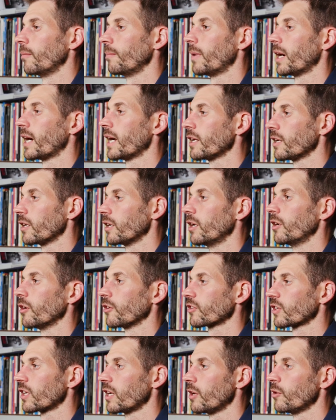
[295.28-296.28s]
pareil,
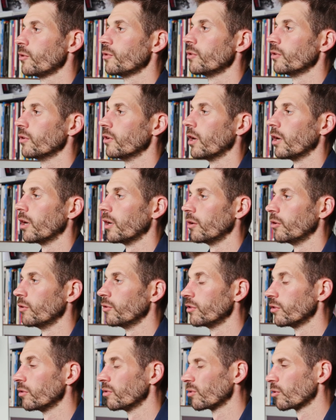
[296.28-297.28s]
lorsqu'elle a eu euh,
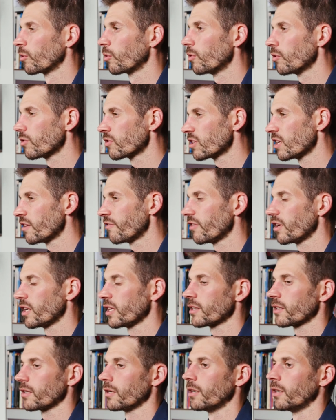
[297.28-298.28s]
une grosse
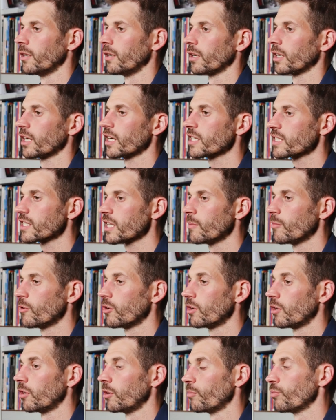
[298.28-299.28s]
défaite euh,
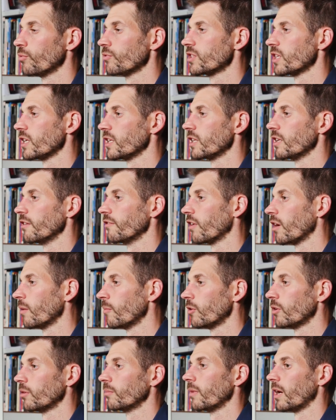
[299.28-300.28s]
récemment, en plus ça a été
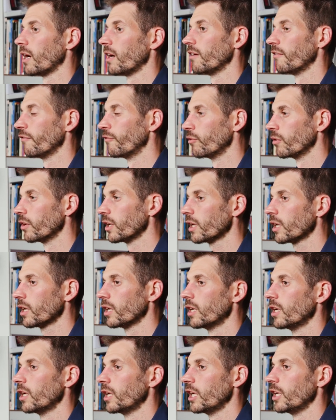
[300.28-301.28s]
vraiment bah, volé,
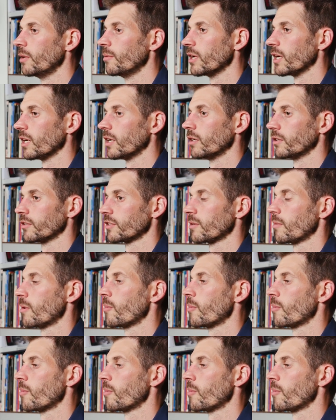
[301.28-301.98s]
eh bien sa